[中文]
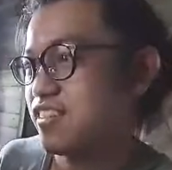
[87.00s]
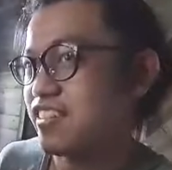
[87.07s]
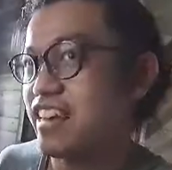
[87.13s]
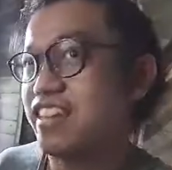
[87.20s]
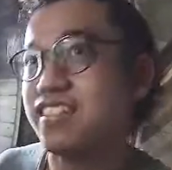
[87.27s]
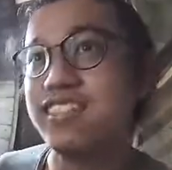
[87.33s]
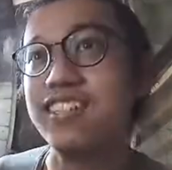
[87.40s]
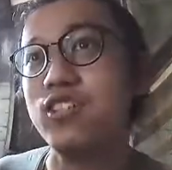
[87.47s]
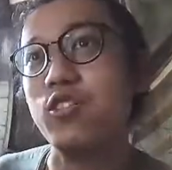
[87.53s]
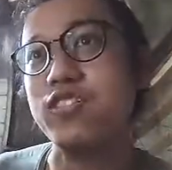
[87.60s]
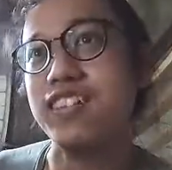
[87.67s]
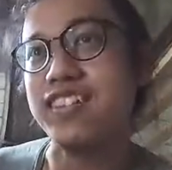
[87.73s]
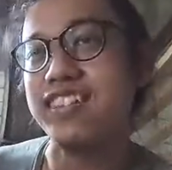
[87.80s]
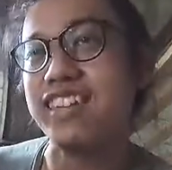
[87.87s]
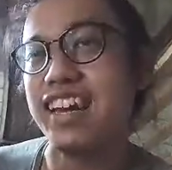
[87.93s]
沿着去
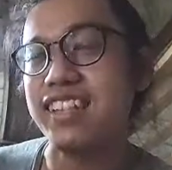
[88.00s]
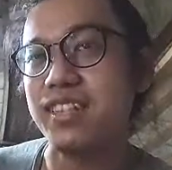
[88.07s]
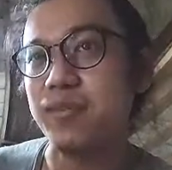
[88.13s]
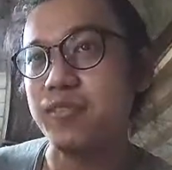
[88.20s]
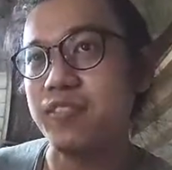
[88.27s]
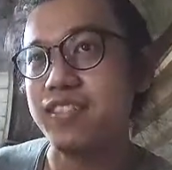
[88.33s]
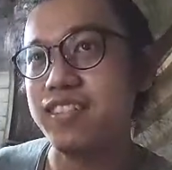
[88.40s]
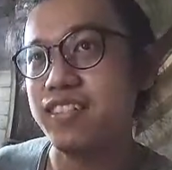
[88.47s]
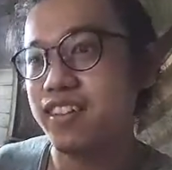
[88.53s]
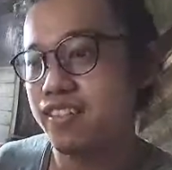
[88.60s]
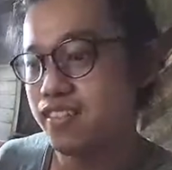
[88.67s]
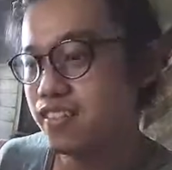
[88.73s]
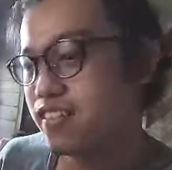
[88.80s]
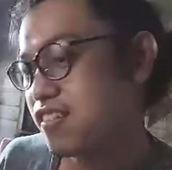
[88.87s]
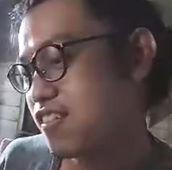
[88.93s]
生产什么东西
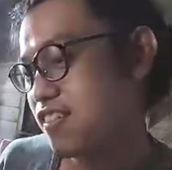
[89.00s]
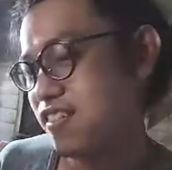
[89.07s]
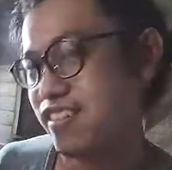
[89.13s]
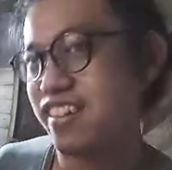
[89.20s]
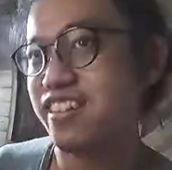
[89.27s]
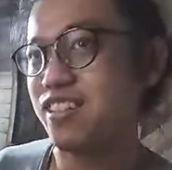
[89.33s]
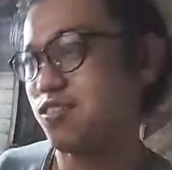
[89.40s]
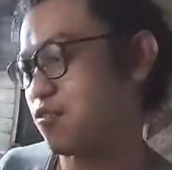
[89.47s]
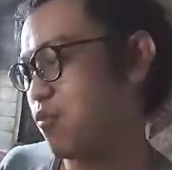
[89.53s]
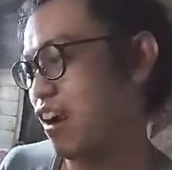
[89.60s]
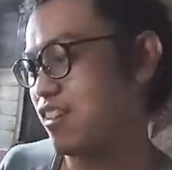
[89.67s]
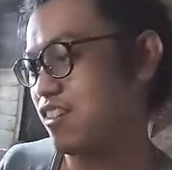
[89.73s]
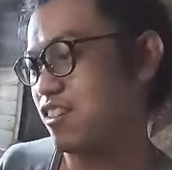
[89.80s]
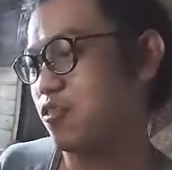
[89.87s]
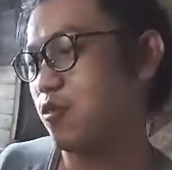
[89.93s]
啊。要你
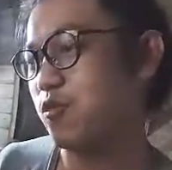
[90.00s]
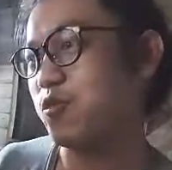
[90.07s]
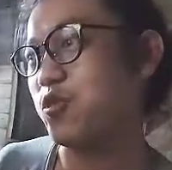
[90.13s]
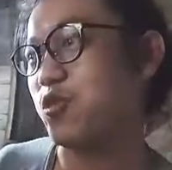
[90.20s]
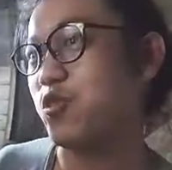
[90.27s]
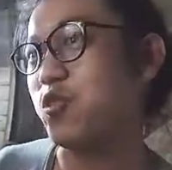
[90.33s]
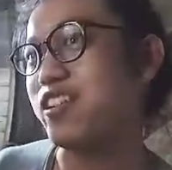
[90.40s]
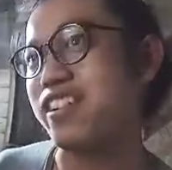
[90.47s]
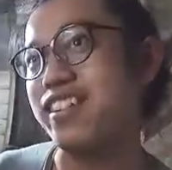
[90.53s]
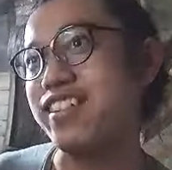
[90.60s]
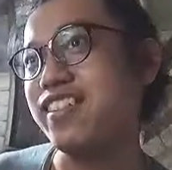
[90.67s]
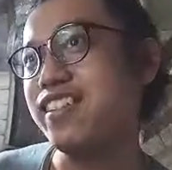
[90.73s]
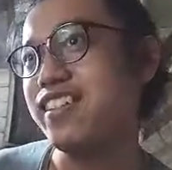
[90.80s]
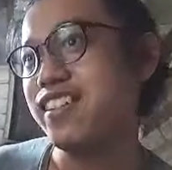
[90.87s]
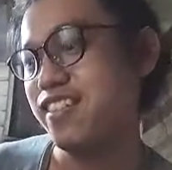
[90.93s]
把你弄鱼，可能